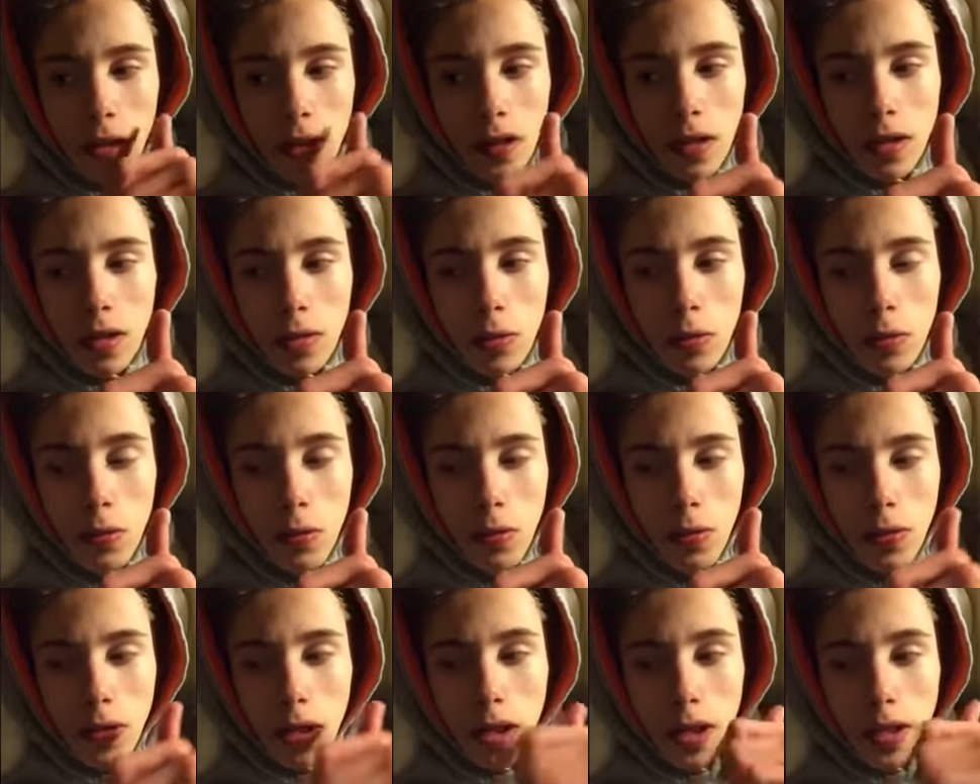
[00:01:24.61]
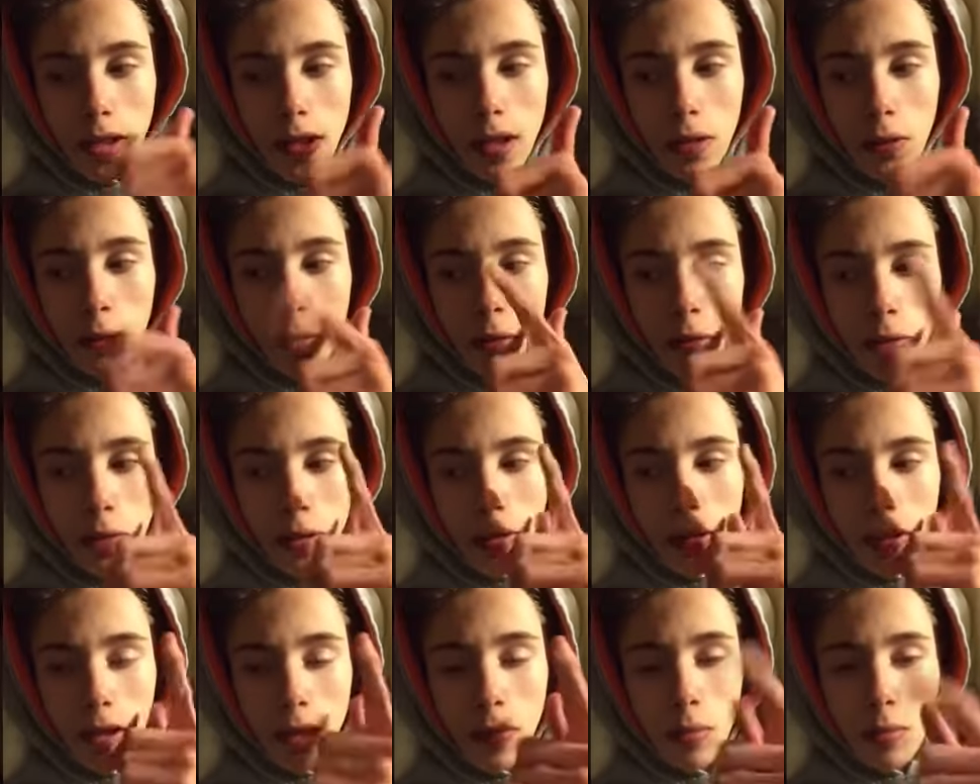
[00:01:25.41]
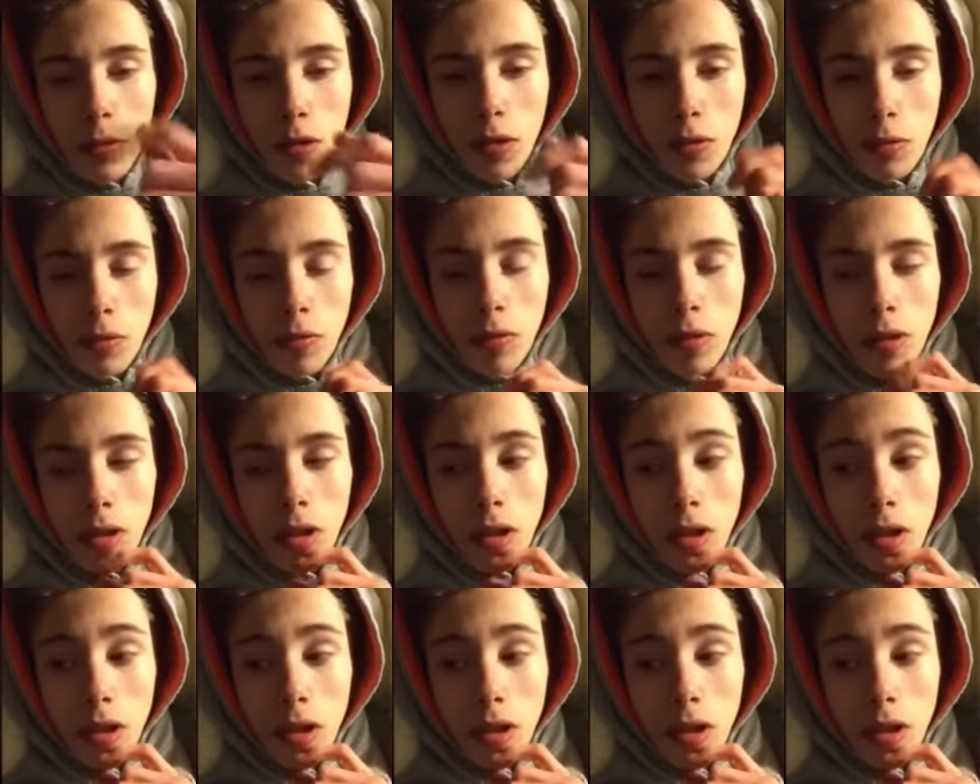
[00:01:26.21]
un gâteau, un gâteau et une boisson.